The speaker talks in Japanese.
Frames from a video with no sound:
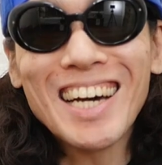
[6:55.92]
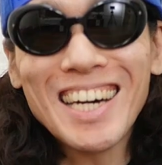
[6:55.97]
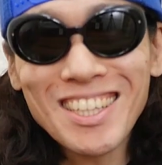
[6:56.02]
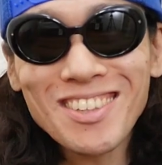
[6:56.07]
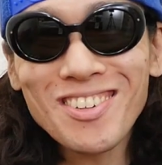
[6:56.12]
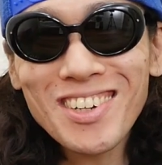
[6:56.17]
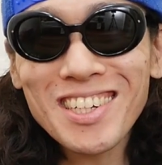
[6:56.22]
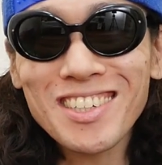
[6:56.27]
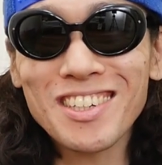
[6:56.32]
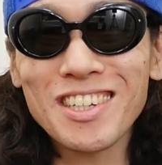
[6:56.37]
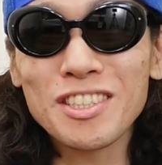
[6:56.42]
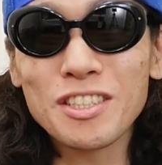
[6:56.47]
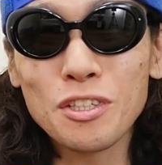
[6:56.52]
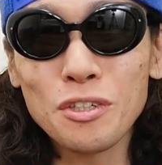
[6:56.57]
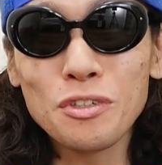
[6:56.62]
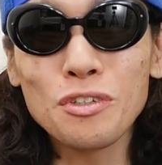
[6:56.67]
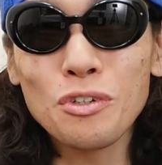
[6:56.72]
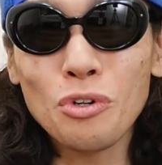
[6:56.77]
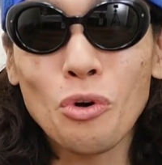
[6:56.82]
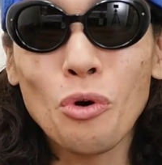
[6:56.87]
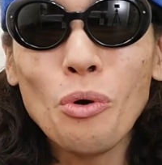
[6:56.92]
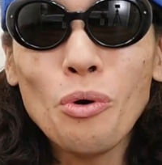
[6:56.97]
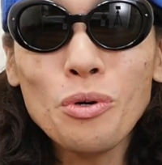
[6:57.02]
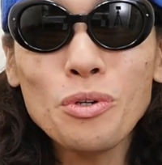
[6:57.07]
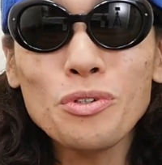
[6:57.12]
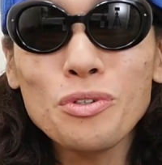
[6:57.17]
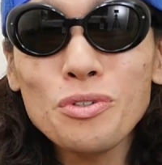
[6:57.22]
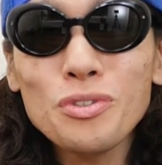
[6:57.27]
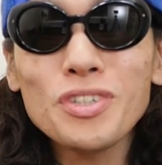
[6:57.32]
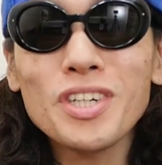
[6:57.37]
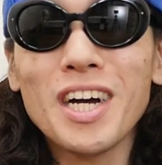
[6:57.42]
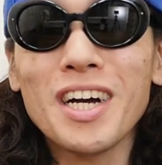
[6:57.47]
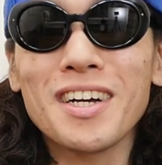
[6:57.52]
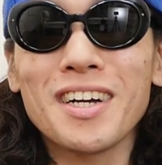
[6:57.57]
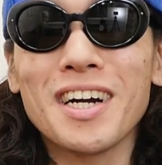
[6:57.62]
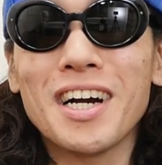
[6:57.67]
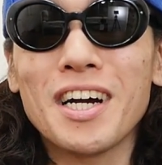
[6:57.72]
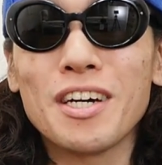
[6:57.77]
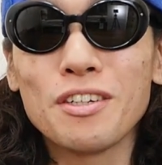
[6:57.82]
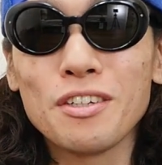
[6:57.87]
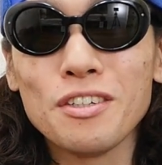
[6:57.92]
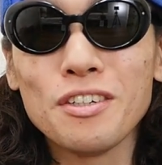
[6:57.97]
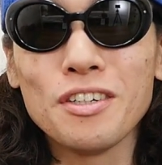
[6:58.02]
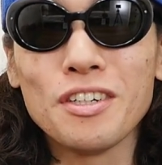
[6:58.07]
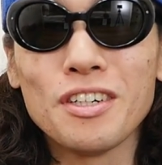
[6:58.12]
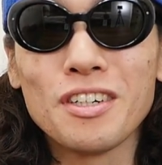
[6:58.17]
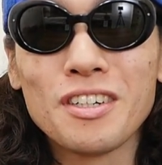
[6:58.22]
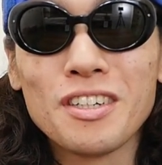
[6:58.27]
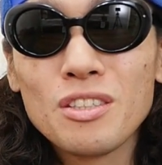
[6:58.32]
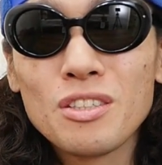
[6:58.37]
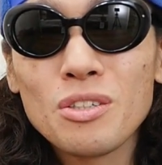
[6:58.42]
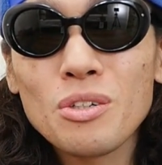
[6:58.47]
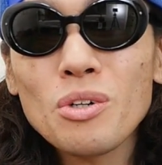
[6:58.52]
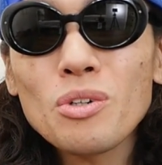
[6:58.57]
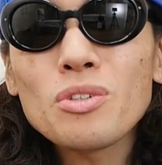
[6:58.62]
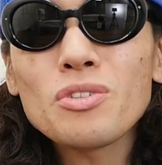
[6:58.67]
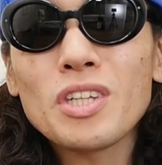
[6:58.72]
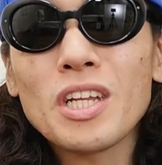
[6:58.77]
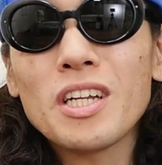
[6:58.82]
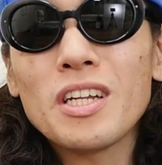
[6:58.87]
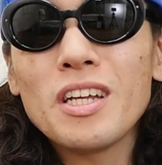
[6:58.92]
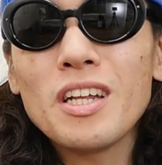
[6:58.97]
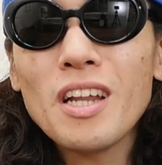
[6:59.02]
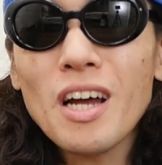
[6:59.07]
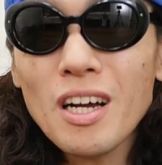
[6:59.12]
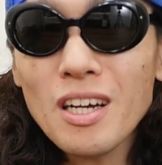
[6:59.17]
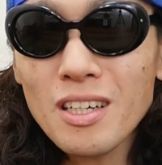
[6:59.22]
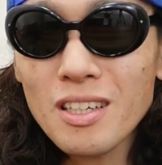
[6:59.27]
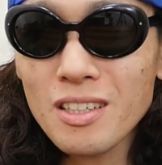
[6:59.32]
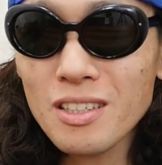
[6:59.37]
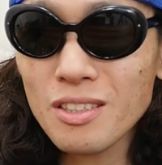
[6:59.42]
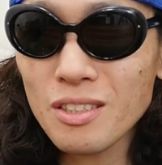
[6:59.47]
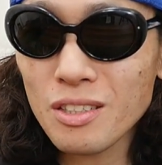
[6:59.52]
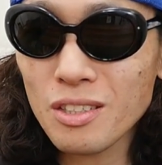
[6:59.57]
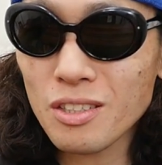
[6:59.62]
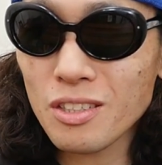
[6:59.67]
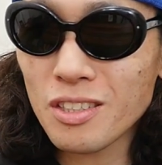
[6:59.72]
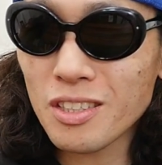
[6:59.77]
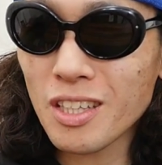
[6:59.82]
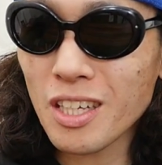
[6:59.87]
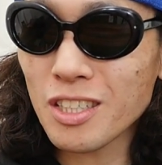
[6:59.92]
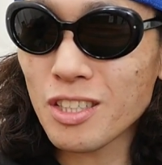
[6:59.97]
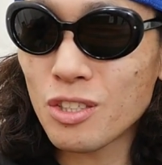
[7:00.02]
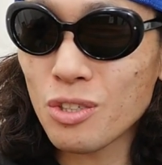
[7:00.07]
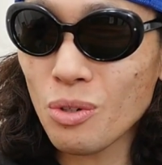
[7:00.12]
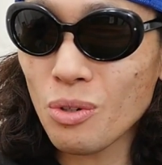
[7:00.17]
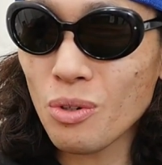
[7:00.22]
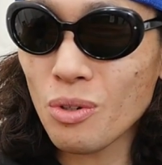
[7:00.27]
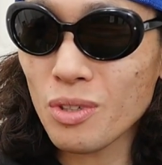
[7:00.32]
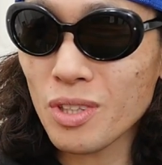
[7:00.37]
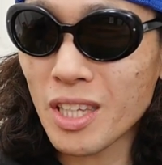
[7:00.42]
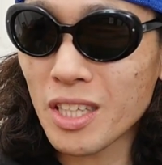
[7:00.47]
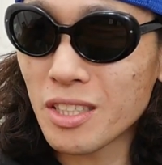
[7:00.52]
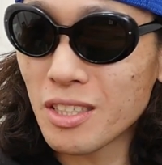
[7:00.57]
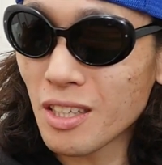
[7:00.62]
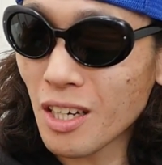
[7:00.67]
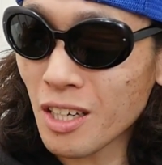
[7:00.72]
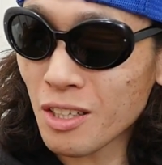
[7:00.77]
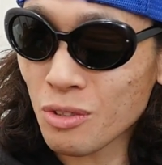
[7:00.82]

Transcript: なんとなくね、そういう高級感がある、すごくね、リラックスした状、あ